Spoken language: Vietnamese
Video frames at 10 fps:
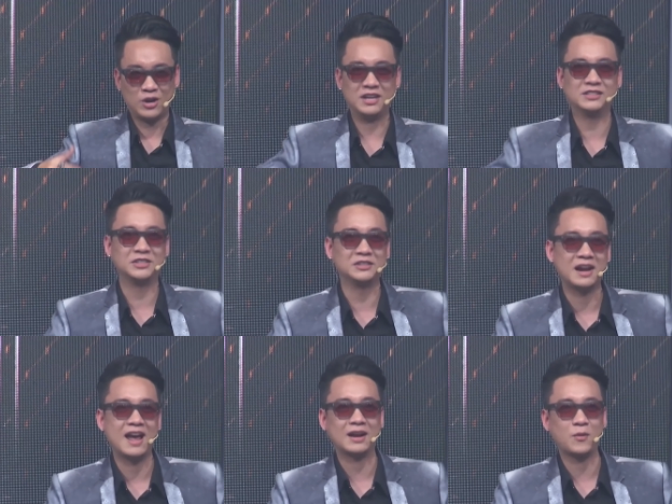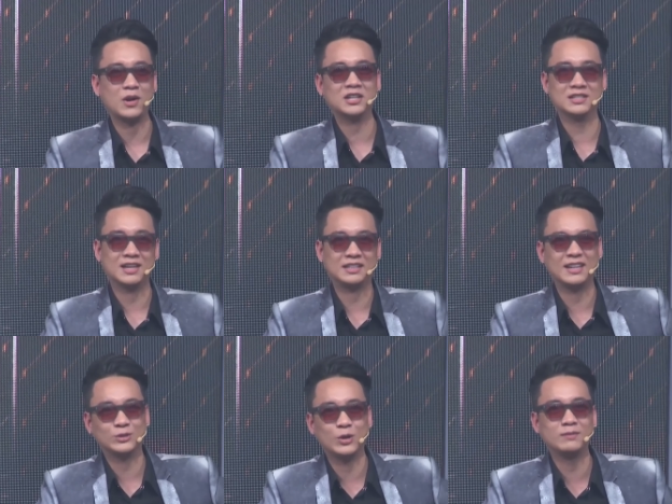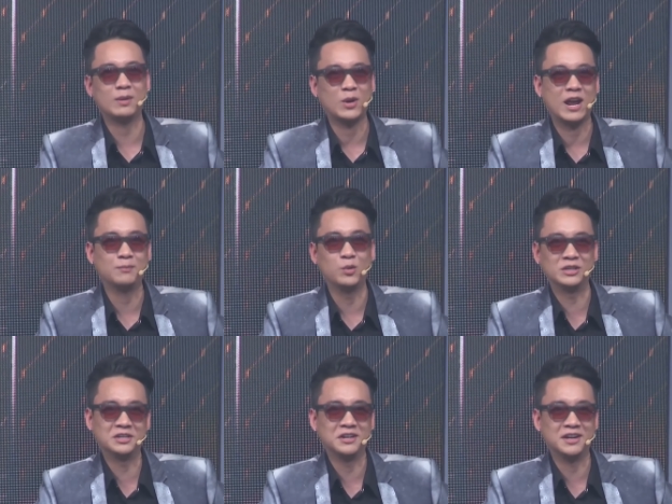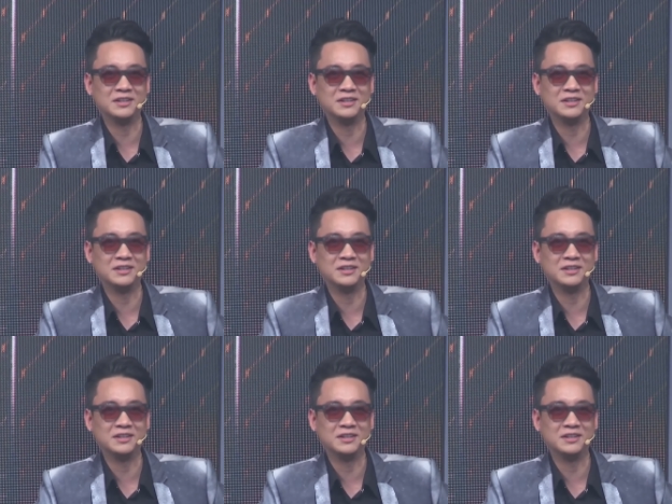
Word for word: bọn anh trở lại cái quãng thời gian thanh xuân mà bọn anh muốn nhớ